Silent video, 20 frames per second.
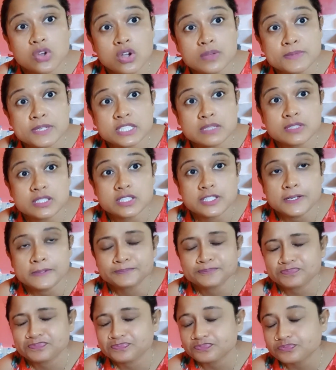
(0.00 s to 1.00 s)
মিষ্টি মিষ্টি
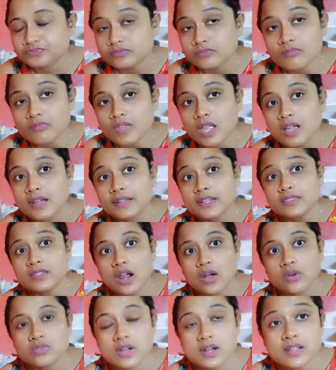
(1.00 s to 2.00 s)

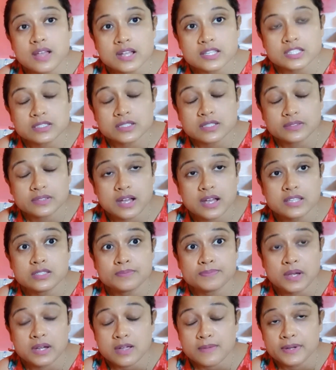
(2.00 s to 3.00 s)
দারুণ আর গাছ গাছ
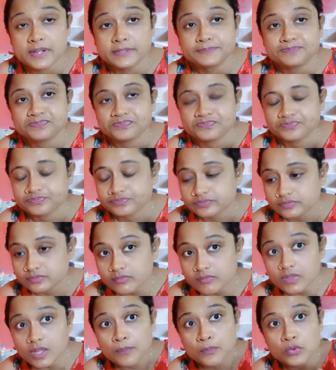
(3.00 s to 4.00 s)
পাকা মানে
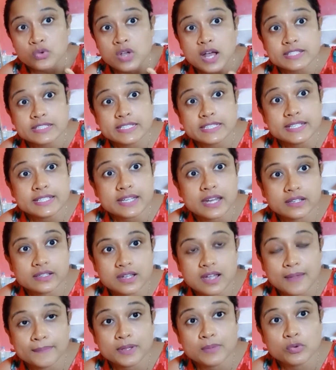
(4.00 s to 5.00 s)
গাছ থেকে টাটকা
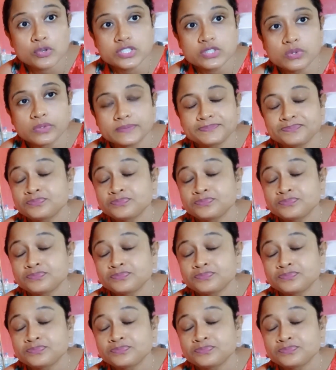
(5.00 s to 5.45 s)
আমটা পড়েছে তো